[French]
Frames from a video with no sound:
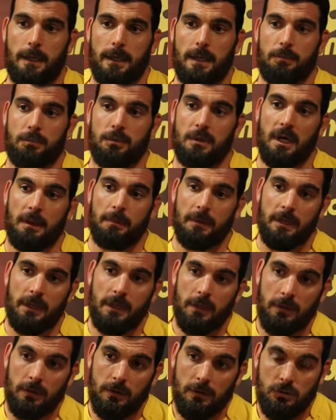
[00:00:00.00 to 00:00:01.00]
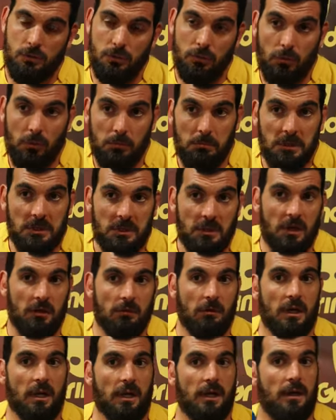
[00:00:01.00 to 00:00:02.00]
Et puis après, en seconde
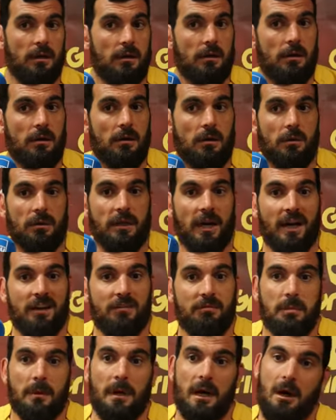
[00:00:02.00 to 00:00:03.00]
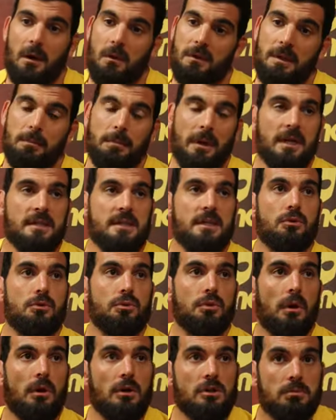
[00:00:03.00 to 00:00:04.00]
mi-temps, voilà, euh, on n'arrive pas, on n'est pas assez
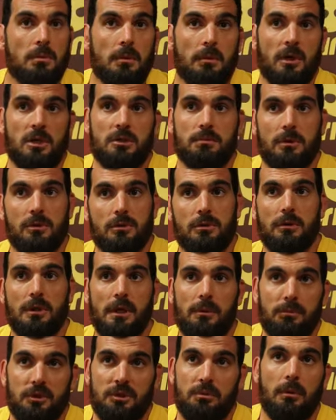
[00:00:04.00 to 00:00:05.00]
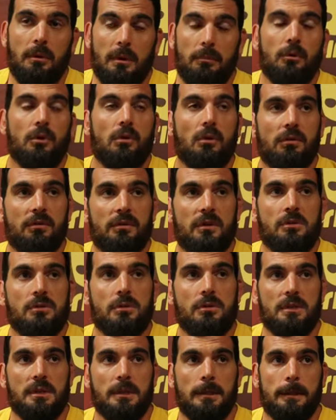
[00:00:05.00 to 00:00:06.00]
tueur en ce moment. Je pense qu'on a un petit problème de
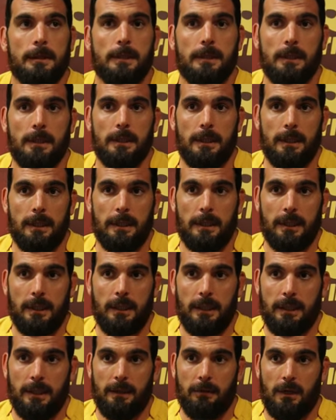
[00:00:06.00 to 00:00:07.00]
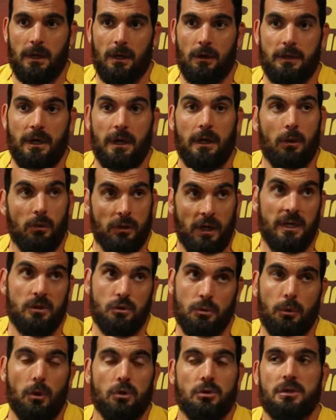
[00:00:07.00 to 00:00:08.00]
confiance aussi. Et voilà, on a, on a
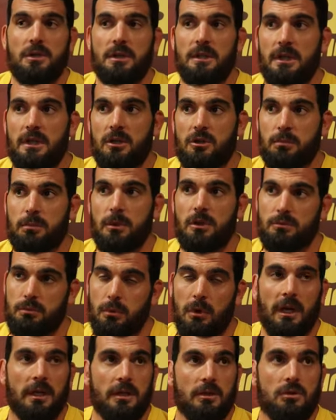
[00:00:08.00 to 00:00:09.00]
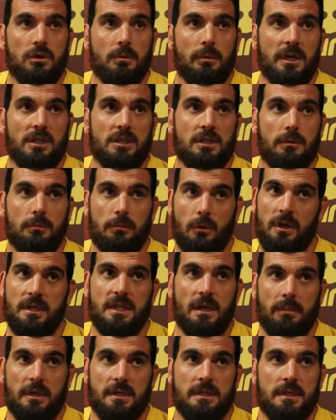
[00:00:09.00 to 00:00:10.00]
les opportunités, je pense, pour gagner ce match, mais on ne
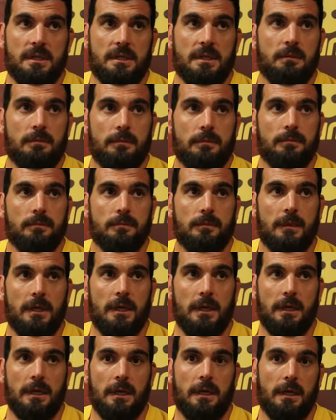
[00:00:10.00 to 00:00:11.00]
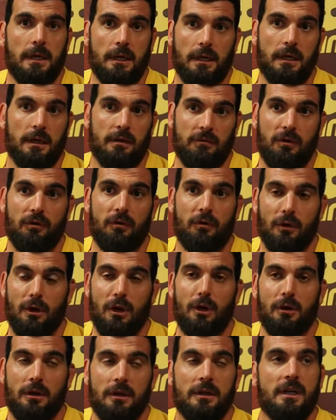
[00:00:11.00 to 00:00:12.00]
les a pas saisies. Et il va
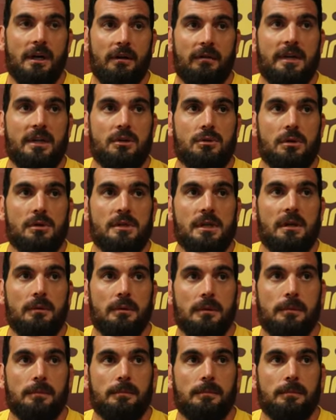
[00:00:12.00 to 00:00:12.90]
falloir euh, travailler sur ça.